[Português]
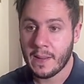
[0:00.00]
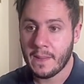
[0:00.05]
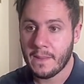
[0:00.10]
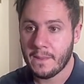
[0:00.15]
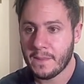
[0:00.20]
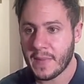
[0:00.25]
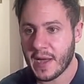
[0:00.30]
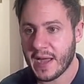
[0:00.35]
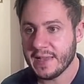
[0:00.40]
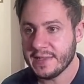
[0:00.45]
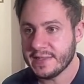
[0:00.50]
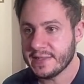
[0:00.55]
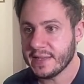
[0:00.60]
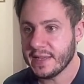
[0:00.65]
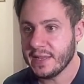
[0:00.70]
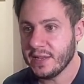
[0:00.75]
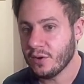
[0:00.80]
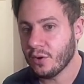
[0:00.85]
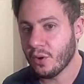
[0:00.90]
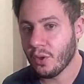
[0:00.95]
mas
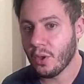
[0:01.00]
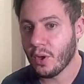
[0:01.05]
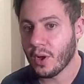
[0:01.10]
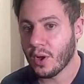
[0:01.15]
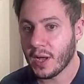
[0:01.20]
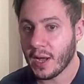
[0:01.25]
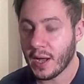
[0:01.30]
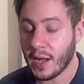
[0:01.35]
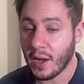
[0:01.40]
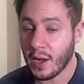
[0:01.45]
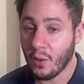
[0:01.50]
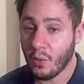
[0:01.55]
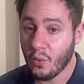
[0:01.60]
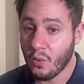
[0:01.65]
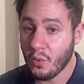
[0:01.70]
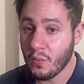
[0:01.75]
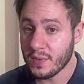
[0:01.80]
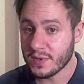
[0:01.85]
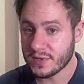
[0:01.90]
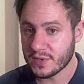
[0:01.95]
ele coloca
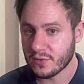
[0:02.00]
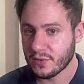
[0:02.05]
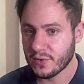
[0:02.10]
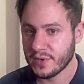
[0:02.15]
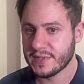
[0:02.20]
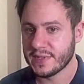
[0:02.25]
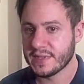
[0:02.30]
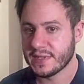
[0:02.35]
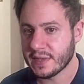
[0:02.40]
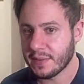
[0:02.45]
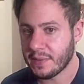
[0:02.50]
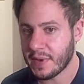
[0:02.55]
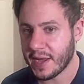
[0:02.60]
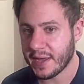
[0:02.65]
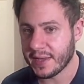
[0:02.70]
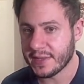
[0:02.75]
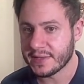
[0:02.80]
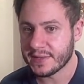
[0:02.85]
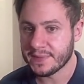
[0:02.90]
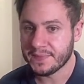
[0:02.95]
algumas coisas a
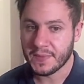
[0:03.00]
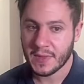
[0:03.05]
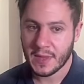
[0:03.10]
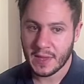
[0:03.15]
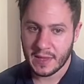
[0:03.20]
mais.